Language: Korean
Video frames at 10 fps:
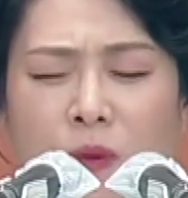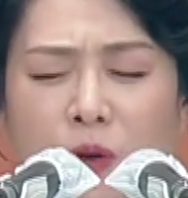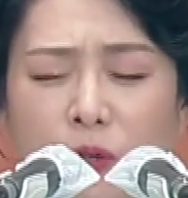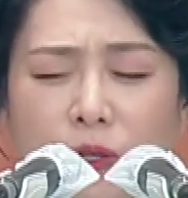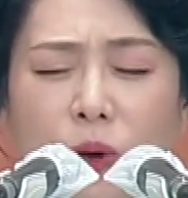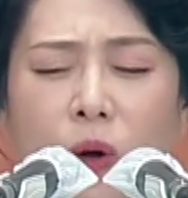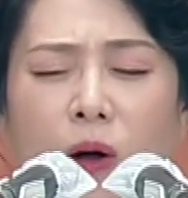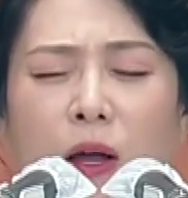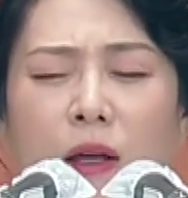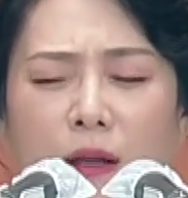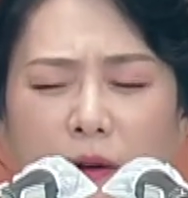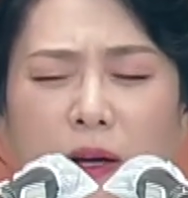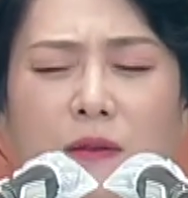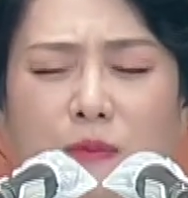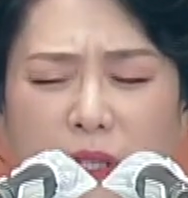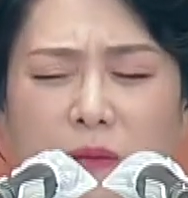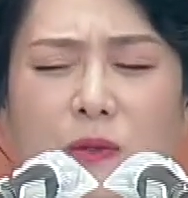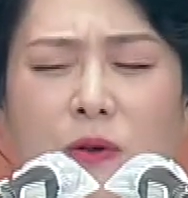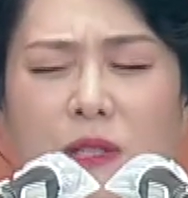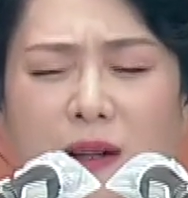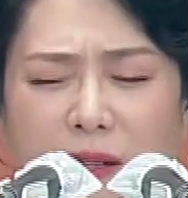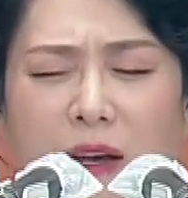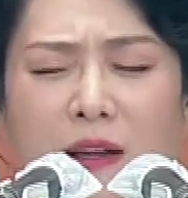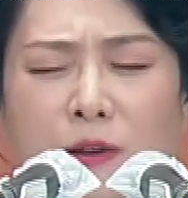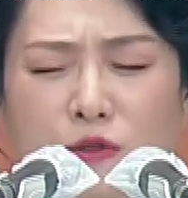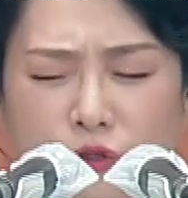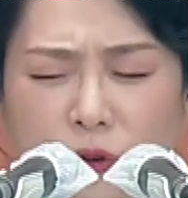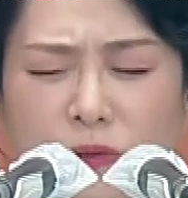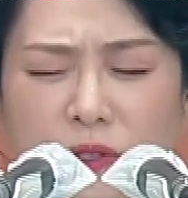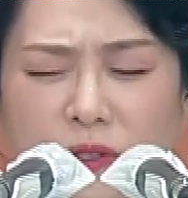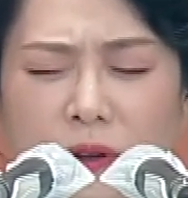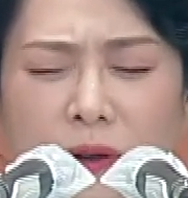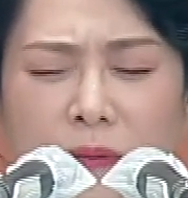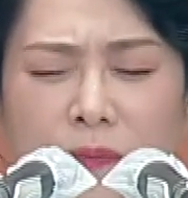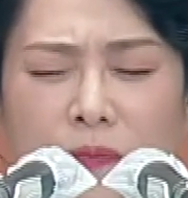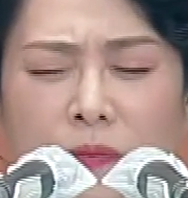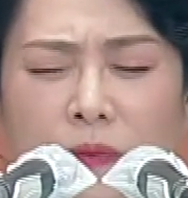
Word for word: 우리도 이러한 믿음으로 살게 하여 주옵소서.